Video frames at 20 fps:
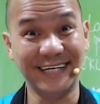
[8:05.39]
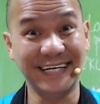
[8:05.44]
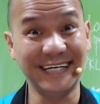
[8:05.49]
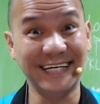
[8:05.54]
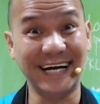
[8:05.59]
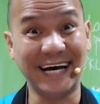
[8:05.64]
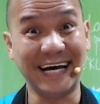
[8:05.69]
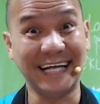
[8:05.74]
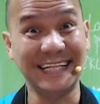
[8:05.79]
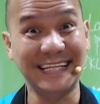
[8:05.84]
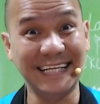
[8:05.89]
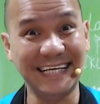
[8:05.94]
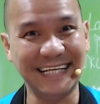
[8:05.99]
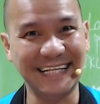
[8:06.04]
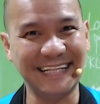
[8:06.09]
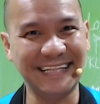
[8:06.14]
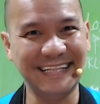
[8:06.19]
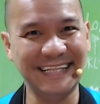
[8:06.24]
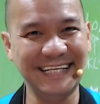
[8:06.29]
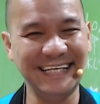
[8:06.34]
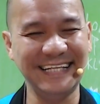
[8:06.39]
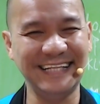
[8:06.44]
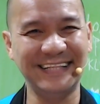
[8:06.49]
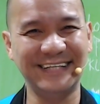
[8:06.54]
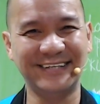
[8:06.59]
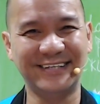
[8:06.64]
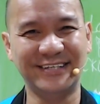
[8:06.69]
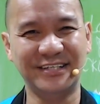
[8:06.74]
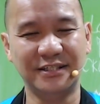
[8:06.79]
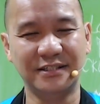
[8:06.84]
Nakadikit
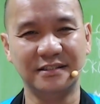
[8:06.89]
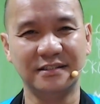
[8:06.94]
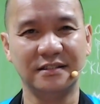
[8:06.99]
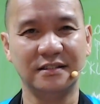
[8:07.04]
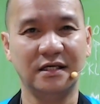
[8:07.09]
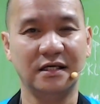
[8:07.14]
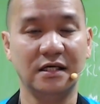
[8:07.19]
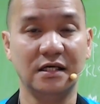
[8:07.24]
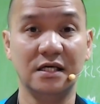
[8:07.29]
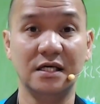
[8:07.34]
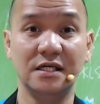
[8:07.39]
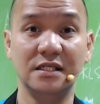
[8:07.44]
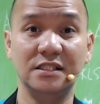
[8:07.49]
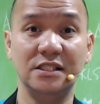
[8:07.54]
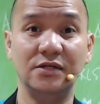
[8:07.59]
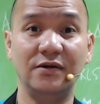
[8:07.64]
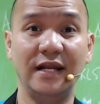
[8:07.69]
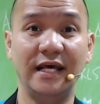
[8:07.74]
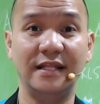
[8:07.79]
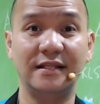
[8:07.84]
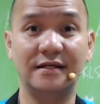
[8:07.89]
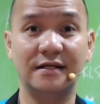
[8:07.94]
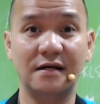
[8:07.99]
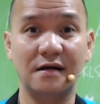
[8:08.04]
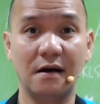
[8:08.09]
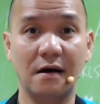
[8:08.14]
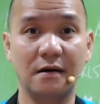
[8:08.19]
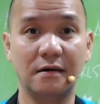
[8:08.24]
dito. See you later!